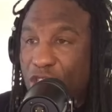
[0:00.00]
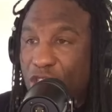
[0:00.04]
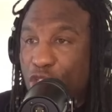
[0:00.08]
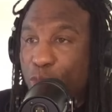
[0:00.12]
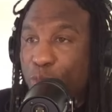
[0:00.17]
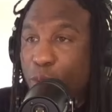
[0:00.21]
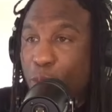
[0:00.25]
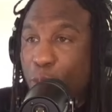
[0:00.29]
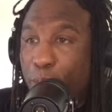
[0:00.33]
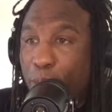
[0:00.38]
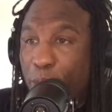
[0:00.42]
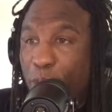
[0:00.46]
Tu ne
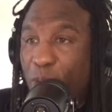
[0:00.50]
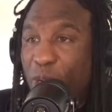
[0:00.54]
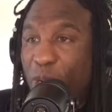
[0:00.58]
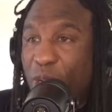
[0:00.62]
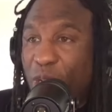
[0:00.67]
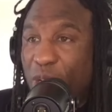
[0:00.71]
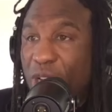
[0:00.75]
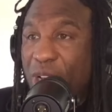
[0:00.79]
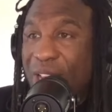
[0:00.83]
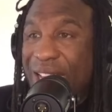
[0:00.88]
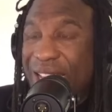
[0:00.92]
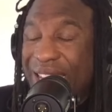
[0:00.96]
peux pas
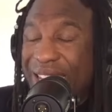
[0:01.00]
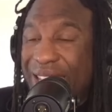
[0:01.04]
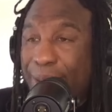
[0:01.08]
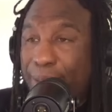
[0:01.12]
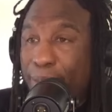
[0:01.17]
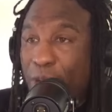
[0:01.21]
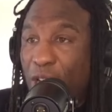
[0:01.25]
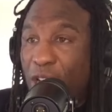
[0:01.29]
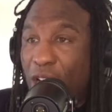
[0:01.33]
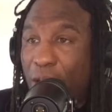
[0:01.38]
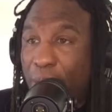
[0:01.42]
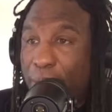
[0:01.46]
les
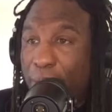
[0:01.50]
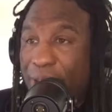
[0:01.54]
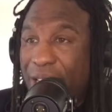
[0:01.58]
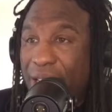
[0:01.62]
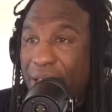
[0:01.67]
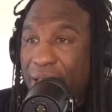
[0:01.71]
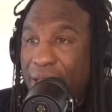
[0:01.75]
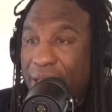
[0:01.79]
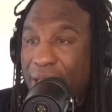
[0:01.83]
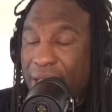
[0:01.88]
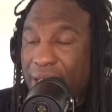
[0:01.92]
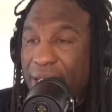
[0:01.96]
blâmer
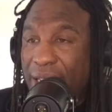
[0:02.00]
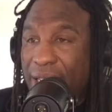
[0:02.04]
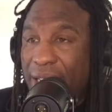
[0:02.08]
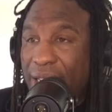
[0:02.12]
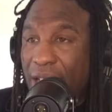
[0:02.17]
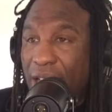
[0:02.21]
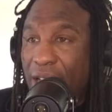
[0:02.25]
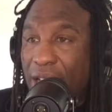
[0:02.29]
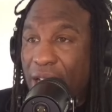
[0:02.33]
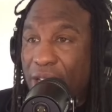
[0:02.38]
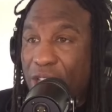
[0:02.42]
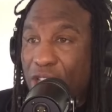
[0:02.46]

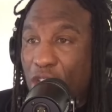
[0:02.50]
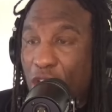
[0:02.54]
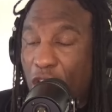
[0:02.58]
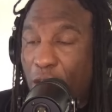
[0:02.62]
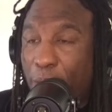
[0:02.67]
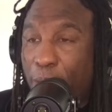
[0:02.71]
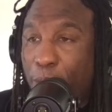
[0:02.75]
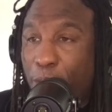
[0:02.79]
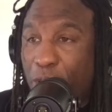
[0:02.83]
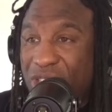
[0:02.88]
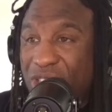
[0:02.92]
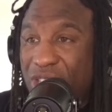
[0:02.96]
euh, de leur
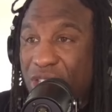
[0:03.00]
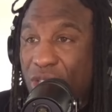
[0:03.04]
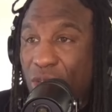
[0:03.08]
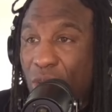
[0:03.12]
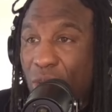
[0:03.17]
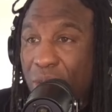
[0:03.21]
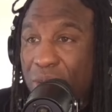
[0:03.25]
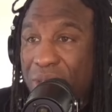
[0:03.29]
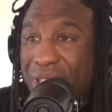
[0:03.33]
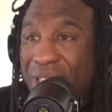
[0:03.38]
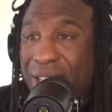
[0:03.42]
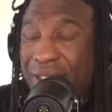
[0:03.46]

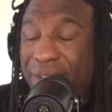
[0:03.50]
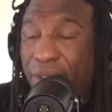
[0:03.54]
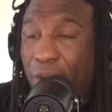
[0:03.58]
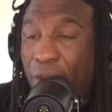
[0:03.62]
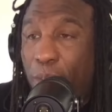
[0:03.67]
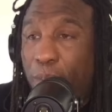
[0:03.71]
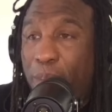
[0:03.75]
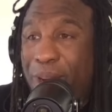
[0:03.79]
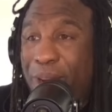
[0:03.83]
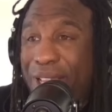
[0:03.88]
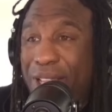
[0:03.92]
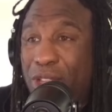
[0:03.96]
production, ils font
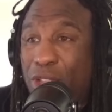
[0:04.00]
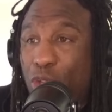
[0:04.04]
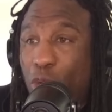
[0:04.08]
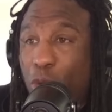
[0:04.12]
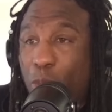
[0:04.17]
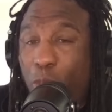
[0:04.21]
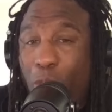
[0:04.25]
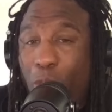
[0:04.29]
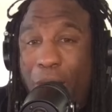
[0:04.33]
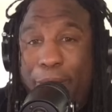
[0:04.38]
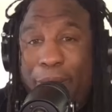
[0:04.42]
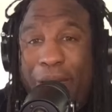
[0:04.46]
deux
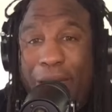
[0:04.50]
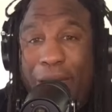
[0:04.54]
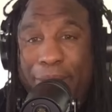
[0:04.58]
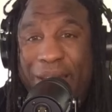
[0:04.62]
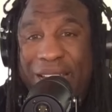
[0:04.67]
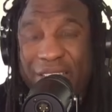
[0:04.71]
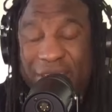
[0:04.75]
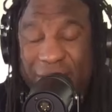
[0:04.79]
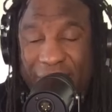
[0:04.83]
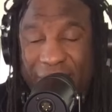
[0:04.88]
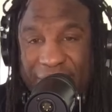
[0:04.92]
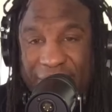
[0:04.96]
points par
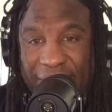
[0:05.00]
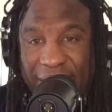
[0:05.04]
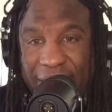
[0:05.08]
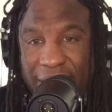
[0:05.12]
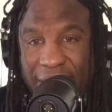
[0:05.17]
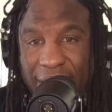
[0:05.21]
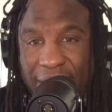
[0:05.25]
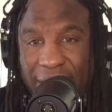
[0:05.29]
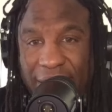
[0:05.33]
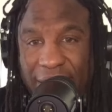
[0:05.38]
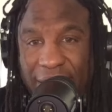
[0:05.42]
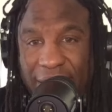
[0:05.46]
match en série.
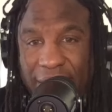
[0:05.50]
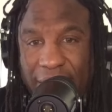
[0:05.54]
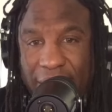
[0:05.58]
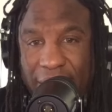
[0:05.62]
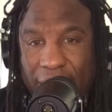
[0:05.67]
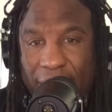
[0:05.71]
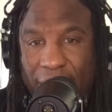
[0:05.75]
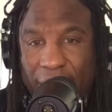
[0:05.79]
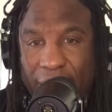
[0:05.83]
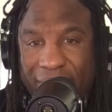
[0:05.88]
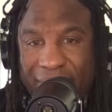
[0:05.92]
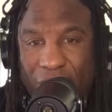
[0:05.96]

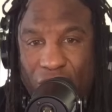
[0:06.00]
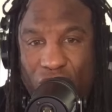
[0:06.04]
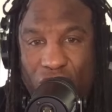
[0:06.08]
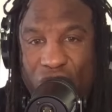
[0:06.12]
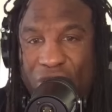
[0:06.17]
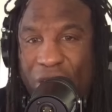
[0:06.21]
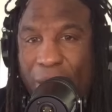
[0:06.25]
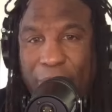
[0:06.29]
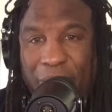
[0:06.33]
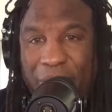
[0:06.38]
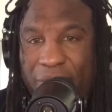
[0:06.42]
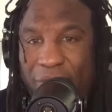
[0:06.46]
C'est du
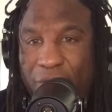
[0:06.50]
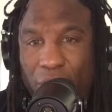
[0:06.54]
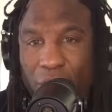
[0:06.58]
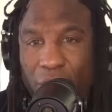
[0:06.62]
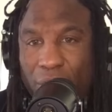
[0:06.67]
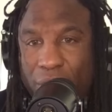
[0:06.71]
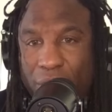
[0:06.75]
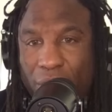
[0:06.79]
jamais vu.